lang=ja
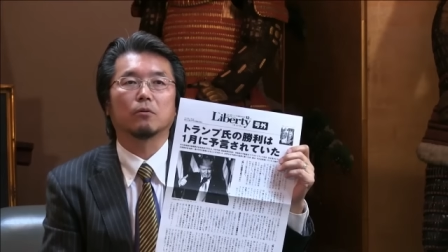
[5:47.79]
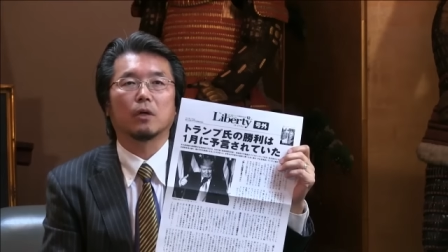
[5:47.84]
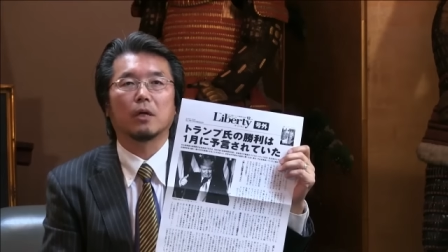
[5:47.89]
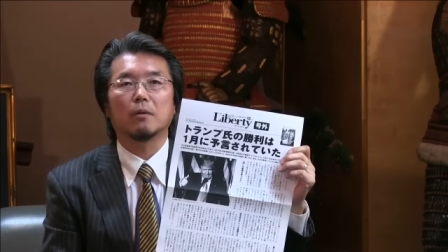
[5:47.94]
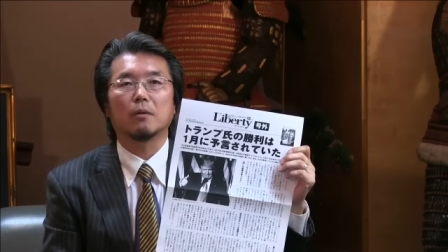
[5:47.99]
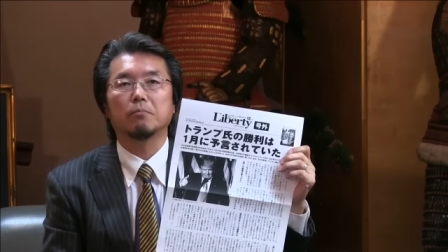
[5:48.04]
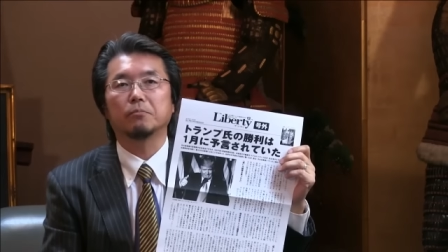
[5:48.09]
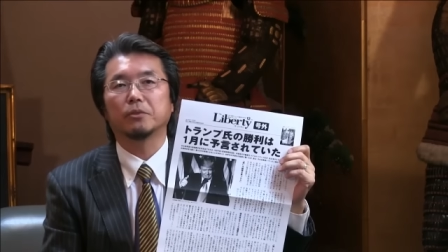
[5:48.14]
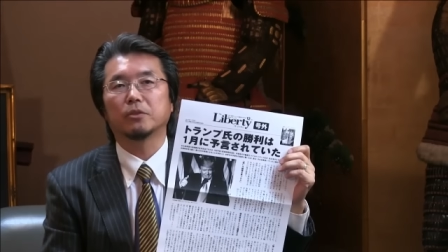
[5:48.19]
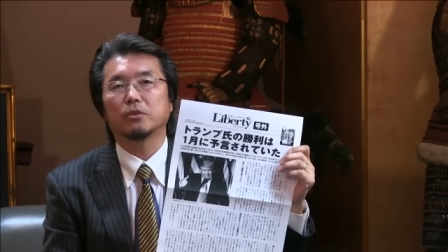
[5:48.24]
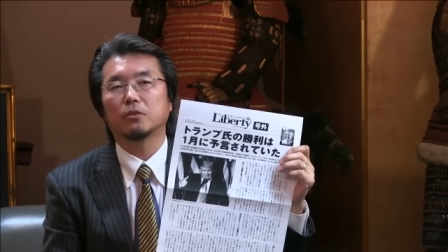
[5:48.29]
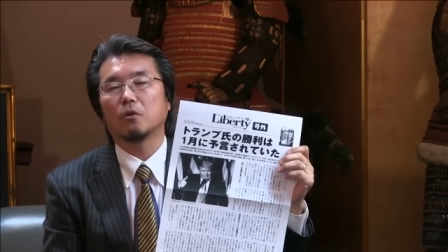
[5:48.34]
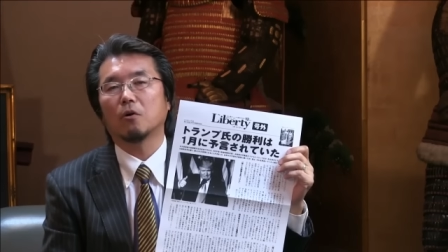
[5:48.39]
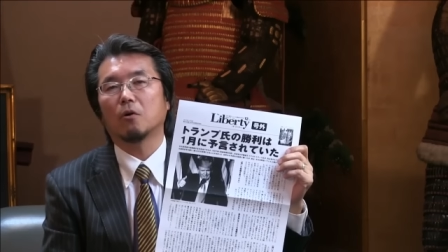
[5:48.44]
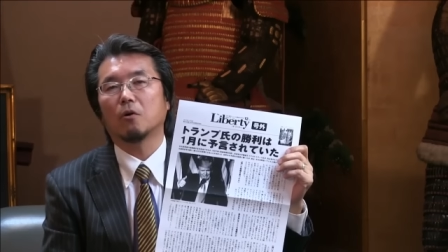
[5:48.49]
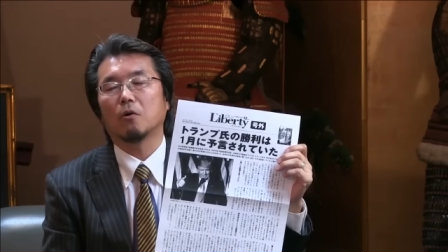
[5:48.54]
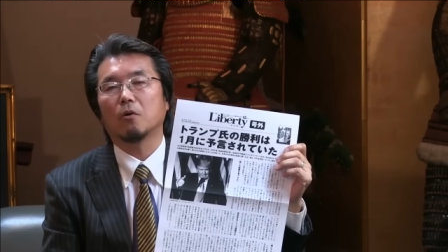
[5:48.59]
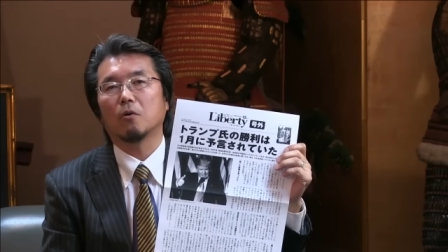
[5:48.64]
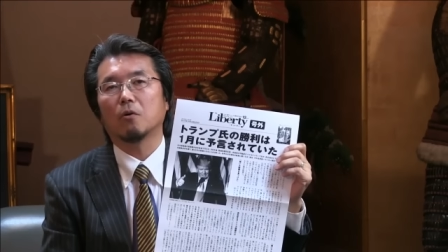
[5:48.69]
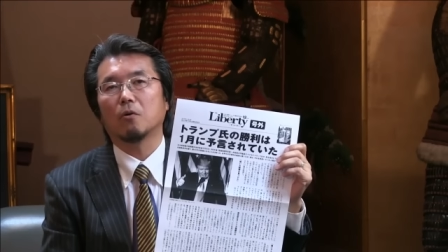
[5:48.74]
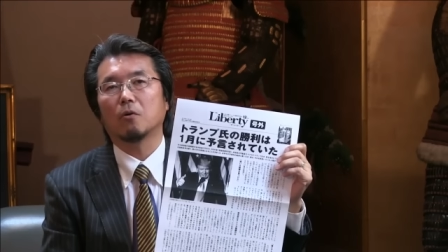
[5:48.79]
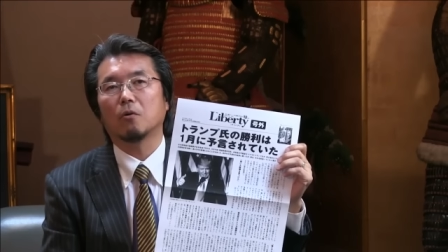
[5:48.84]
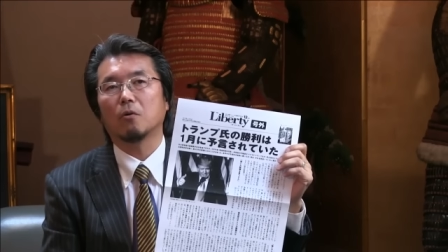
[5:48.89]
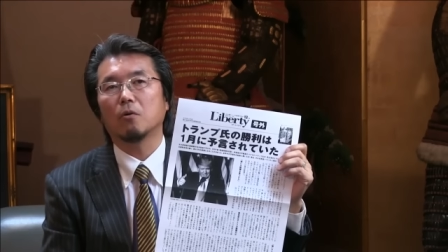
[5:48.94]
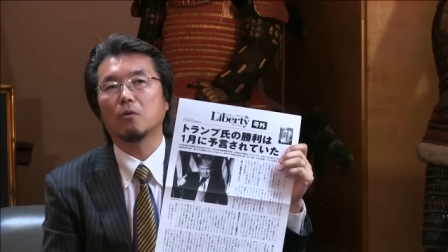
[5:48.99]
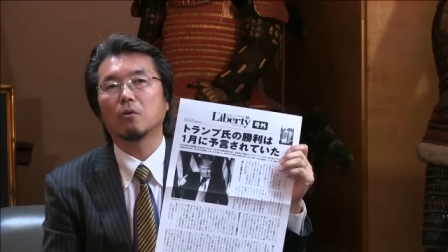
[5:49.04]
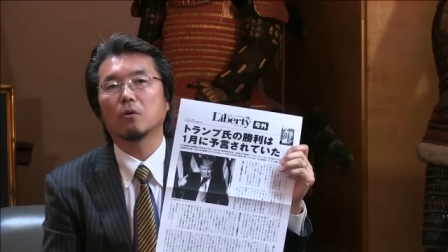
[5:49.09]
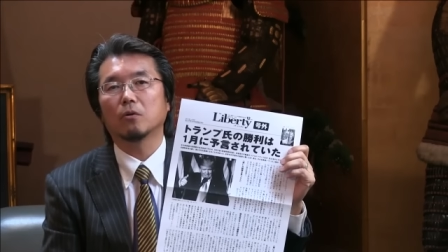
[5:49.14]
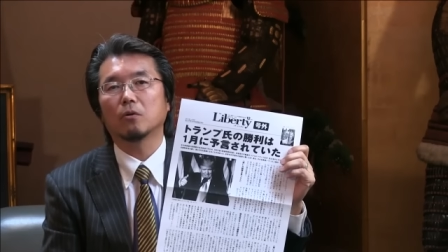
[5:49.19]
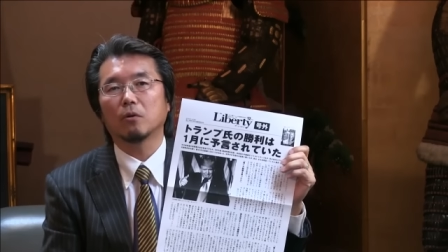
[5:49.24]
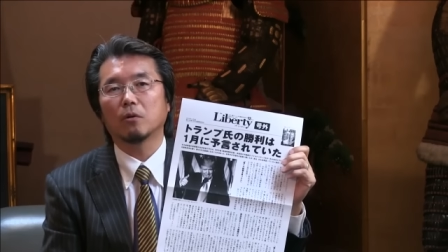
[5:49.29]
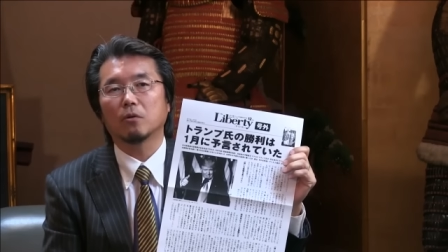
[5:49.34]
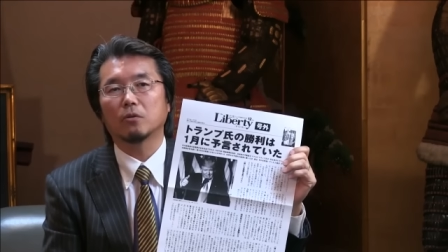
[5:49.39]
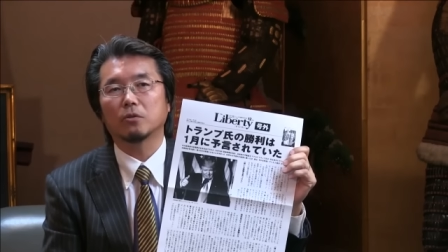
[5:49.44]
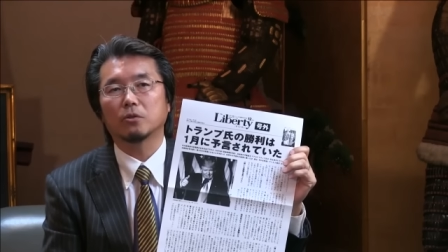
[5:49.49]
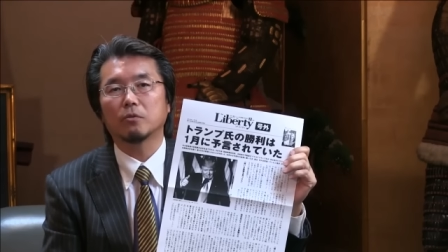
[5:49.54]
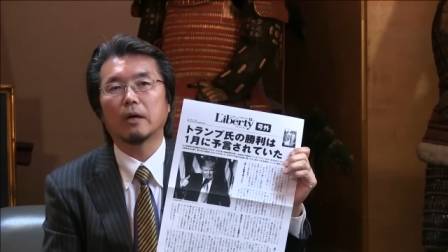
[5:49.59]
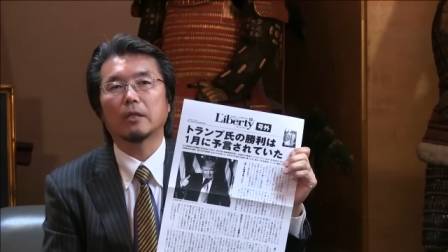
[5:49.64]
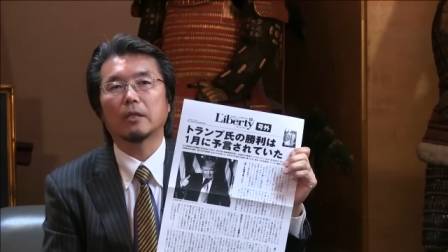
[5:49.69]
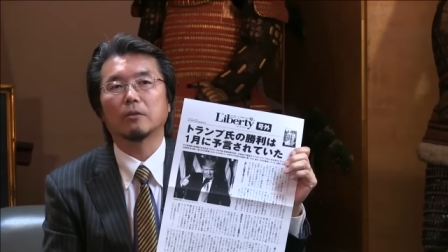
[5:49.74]
トランプ氏の今後の
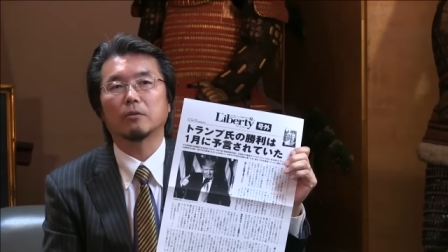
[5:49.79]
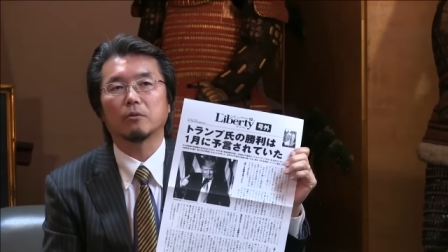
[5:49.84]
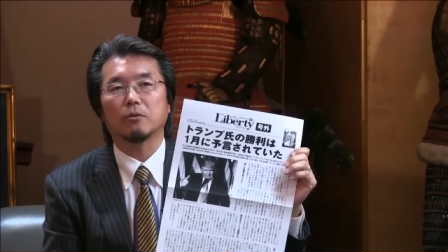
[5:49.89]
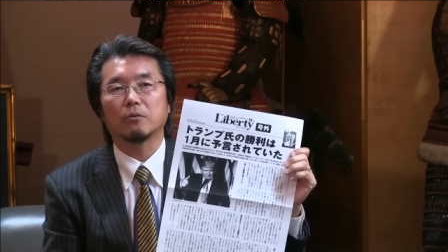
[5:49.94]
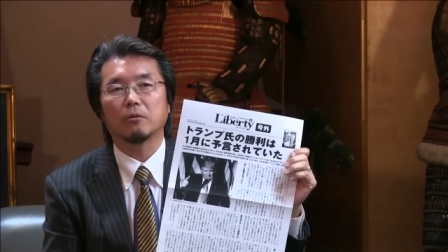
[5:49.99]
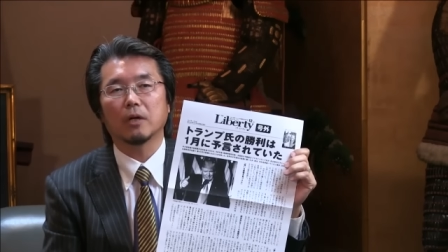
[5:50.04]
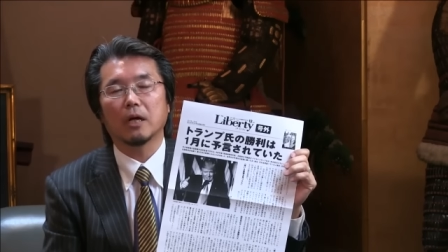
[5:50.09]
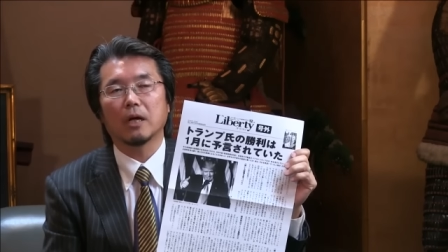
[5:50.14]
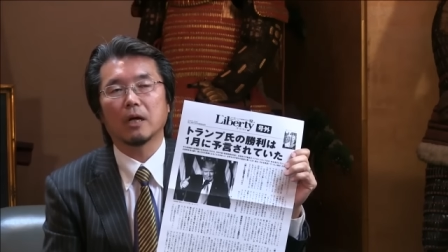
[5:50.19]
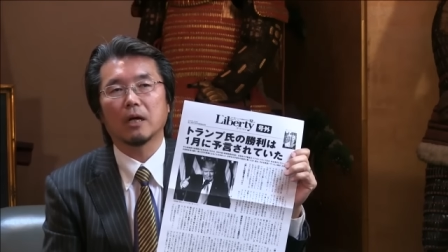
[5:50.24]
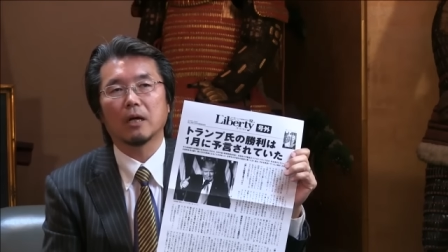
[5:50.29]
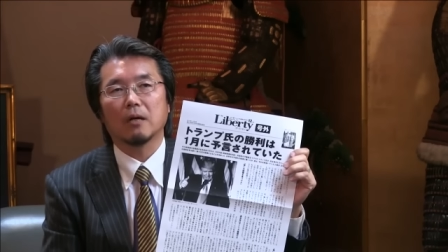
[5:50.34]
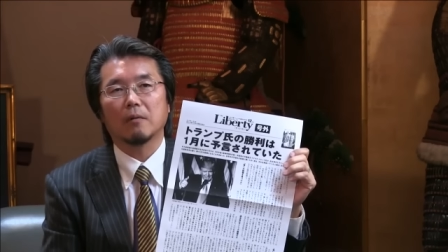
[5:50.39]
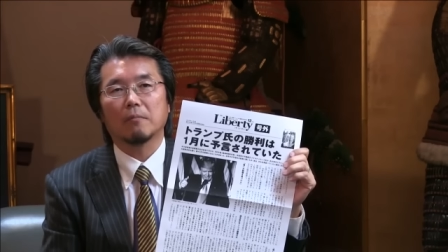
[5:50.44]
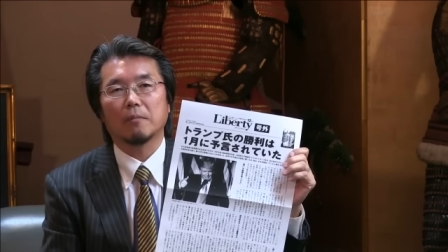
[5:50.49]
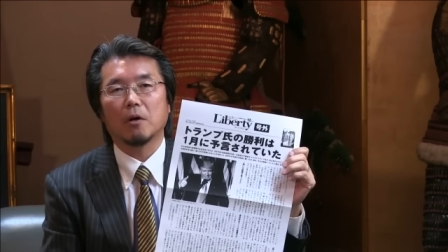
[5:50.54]
手腕というのが、